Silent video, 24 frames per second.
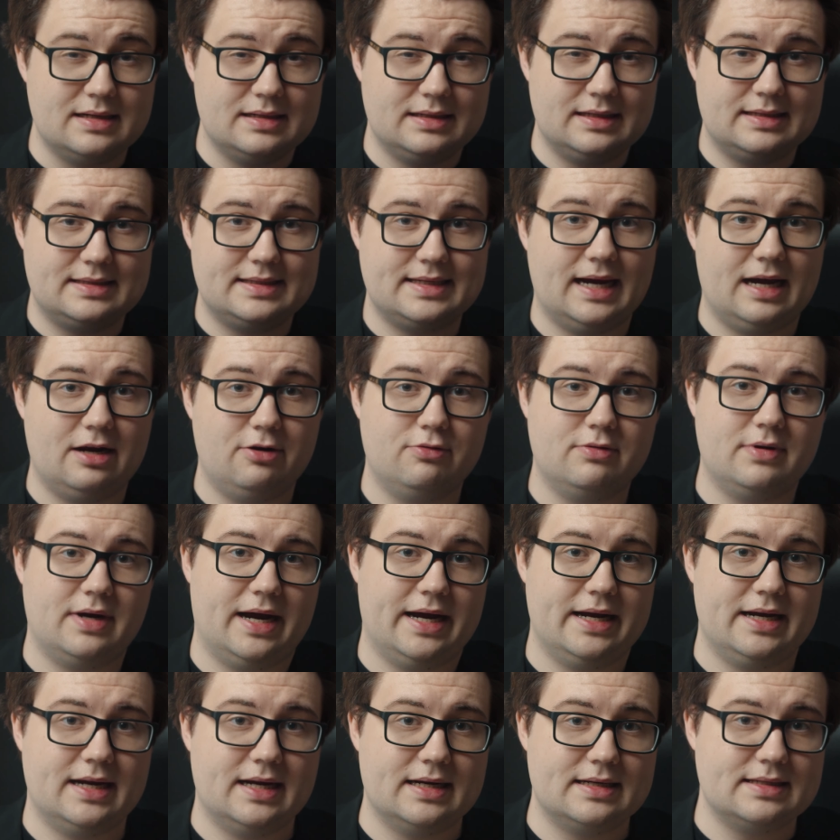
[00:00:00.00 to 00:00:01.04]
Die Zahlung
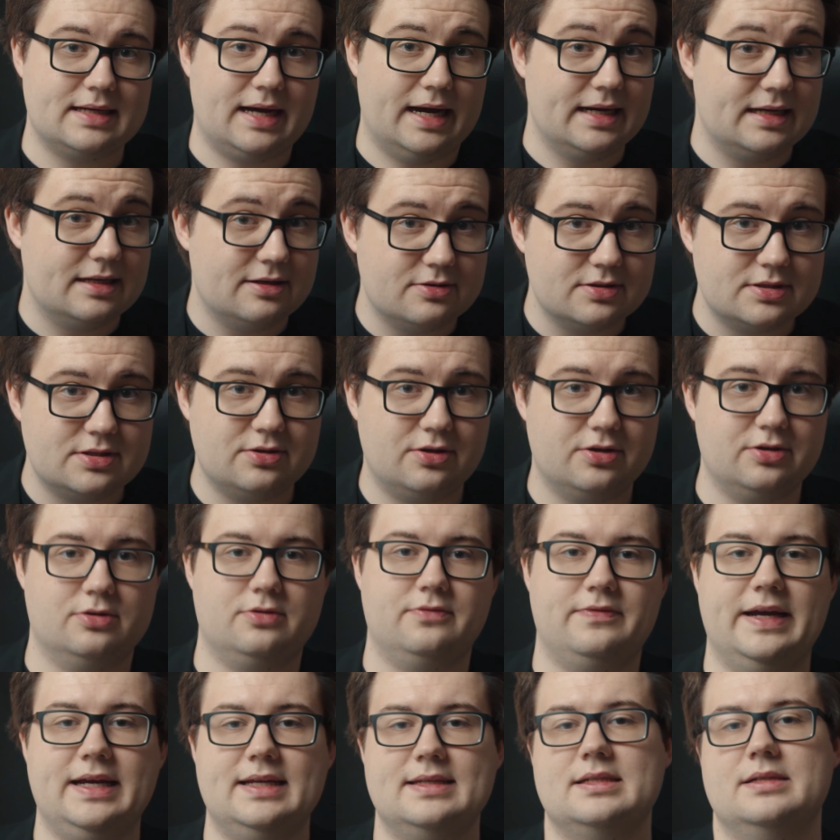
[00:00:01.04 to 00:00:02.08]
einer 3000
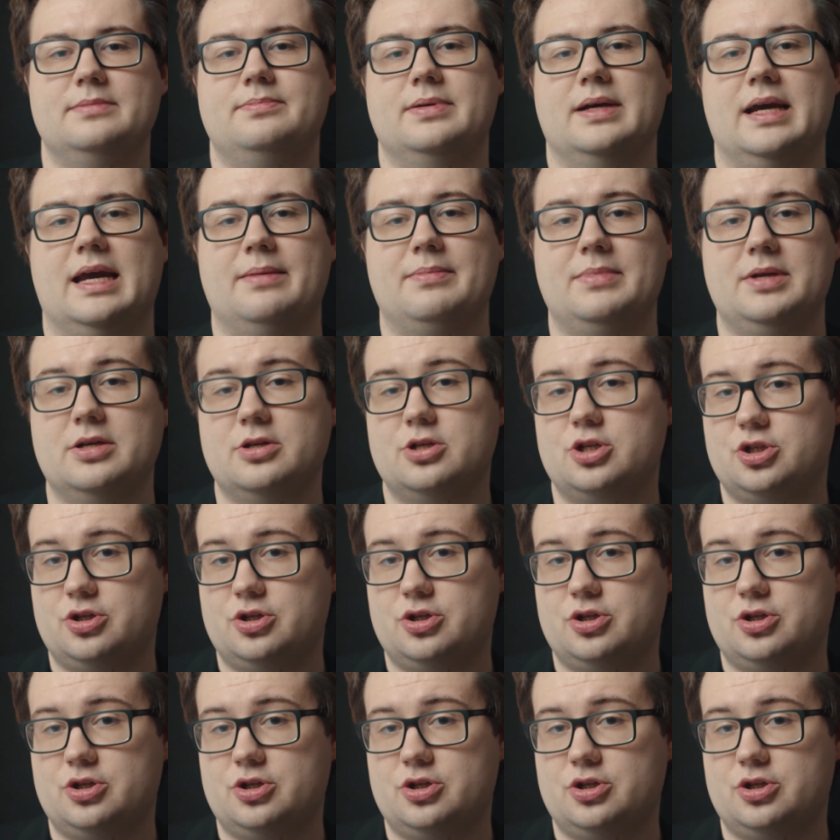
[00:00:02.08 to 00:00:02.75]
Euro Wechselprämie